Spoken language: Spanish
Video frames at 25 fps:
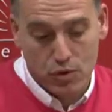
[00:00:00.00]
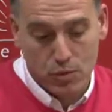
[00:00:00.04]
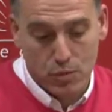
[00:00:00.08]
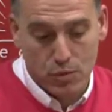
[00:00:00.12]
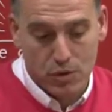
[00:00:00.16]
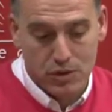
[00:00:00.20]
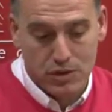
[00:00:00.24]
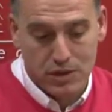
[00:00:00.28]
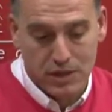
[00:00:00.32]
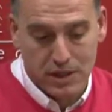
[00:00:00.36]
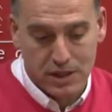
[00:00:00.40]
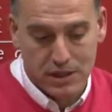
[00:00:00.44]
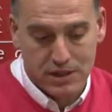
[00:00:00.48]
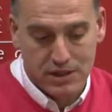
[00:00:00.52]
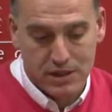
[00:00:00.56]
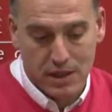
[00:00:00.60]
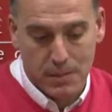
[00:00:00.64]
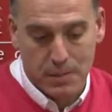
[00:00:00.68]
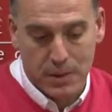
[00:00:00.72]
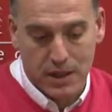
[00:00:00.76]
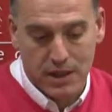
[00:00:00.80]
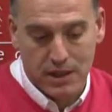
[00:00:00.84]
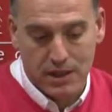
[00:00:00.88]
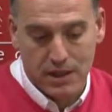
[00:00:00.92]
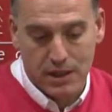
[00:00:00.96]
como tres
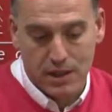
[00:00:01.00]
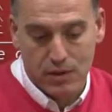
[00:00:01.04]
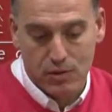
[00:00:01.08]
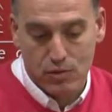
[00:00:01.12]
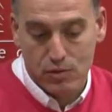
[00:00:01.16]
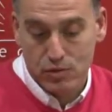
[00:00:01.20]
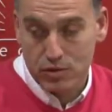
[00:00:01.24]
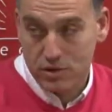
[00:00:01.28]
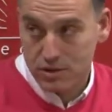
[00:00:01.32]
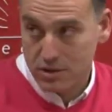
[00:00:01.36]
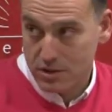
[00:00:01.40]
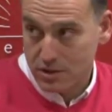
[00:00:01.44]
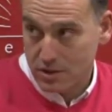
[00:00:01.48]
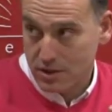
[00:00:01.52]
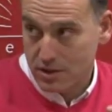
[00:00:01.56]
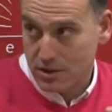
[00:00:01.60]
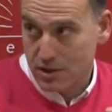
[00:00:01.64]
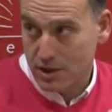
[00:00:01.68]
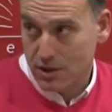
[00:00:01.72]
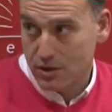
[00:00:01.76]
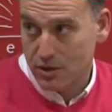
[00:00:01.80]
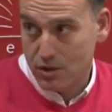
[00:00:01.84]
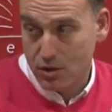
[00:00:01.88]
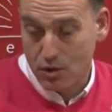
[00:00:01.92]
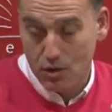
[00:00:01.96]
apartados.
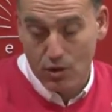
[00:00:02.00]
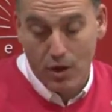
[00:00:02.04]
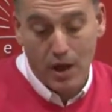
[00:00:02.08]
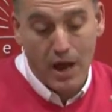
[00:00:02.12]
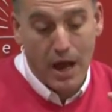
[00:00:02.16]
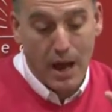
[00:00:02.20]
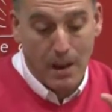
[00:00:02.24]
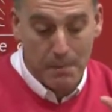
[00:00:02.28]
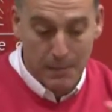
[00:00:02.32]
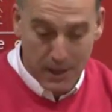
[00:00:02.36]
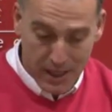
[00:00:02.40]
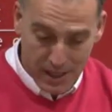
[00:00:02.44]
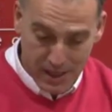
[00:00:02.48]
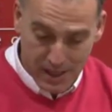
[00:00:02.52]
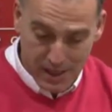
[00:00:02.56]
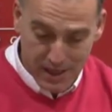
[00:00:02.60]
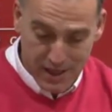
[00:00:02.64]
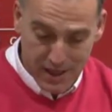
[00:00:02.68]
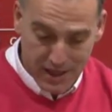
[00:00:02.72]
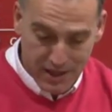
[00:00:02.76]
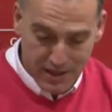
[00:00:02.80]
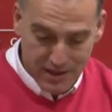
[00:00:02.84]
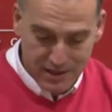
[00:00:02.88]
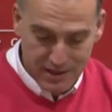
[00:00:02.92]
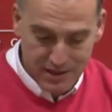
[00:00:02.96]
Dentro
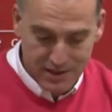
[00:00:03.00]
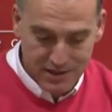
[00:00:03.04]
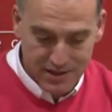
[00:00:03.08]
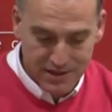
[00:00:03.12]
América,